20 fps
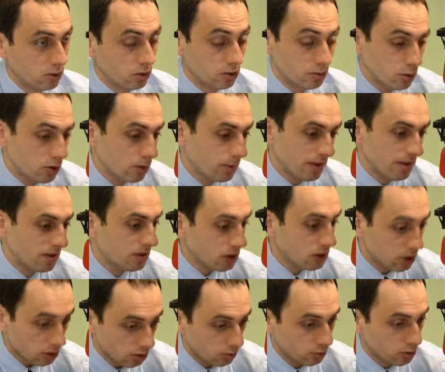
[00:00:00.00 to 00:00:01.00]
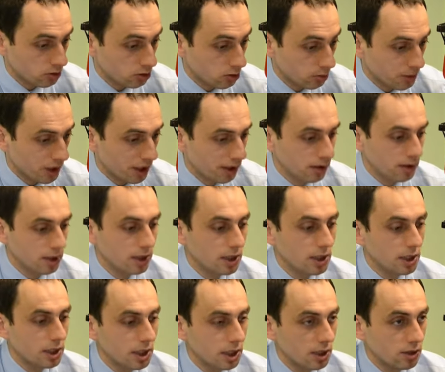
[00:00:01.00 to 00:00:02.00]
Już było prawie wszystko
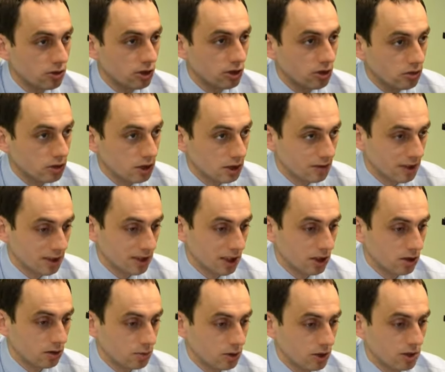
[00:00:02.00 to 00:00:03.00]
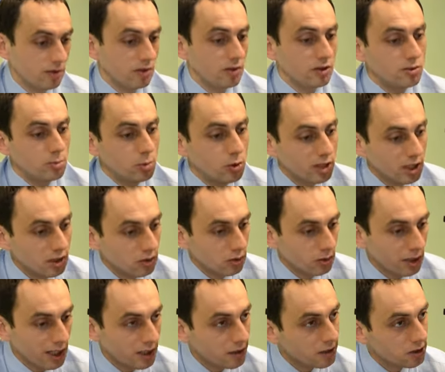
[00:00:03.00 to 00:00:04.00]
dopięte, 10 kwietnia to przerwał, więc było
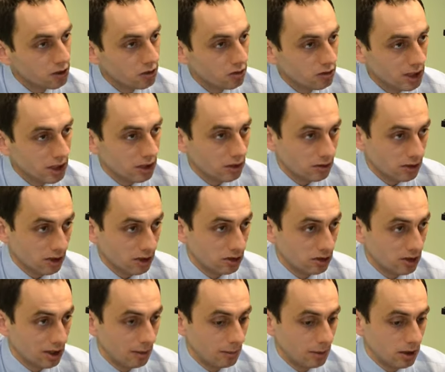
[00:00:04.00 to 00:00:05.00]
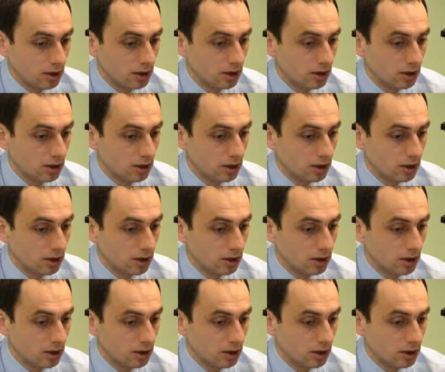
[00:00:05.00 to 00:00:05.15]
naturalne, że od tego zaczynamy.